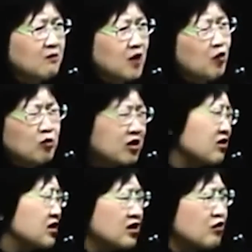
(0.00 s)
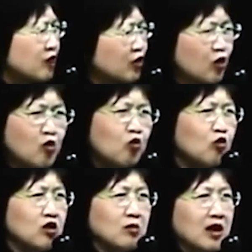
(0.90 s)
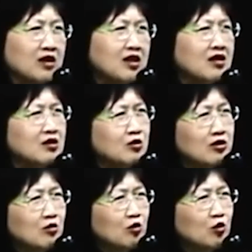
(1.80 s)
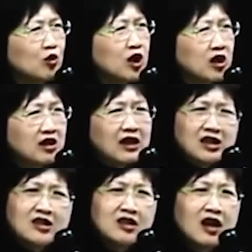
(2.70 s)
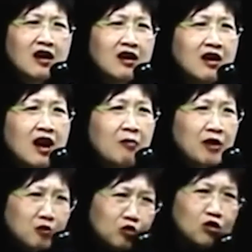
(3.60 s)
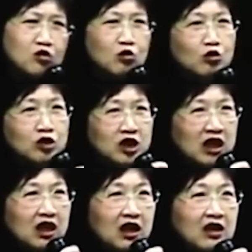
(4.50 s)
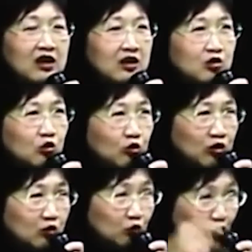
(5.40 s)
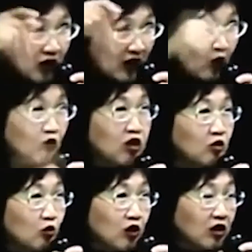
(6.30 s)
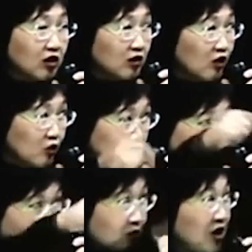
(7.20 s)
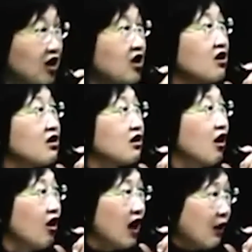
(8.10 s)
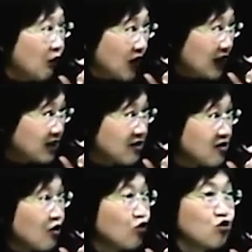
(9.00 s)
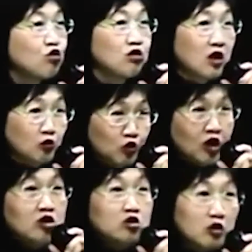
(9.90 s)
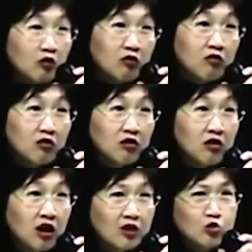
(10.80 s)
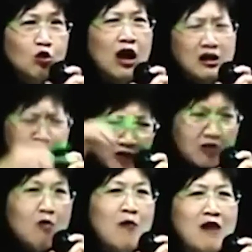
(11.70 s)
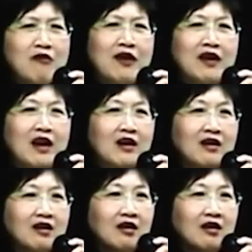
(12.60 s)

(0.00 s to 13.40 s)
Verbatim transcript: 那我们政治献密法都通过了嘛，你这样子，我我也很担心啊，要不然你回去跟总统讲啊，就如果他同意我用党的名义，哦，啊，我开政治收据，那我就给你收。他就说啊，你不要这么麻烦啦，